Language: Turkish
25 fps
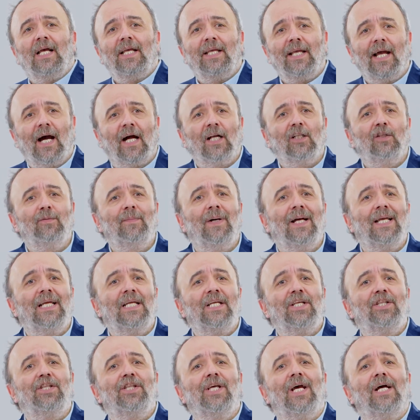yardıma
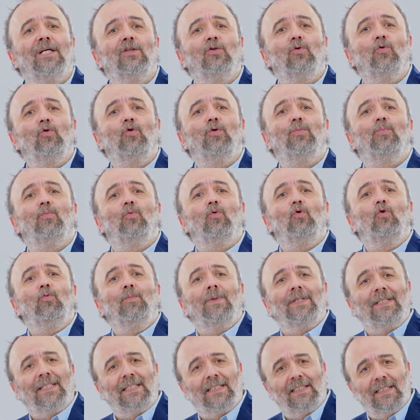ihtiyaç duyup
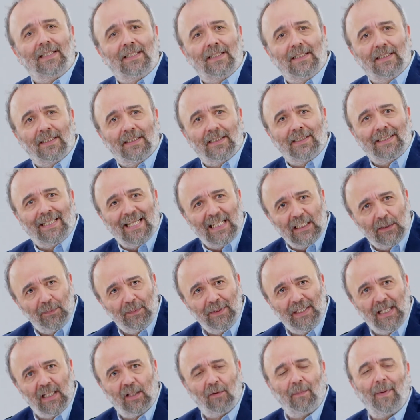duymadıklarını
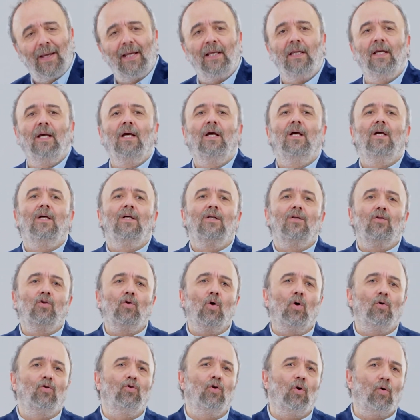tespit etmek
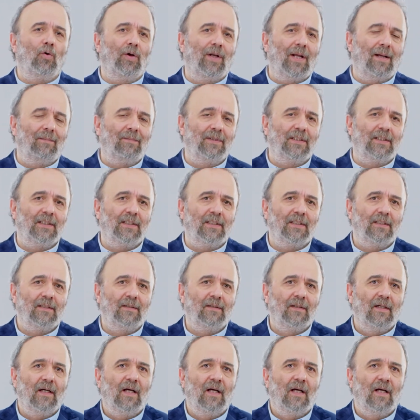çok çok önemlidir.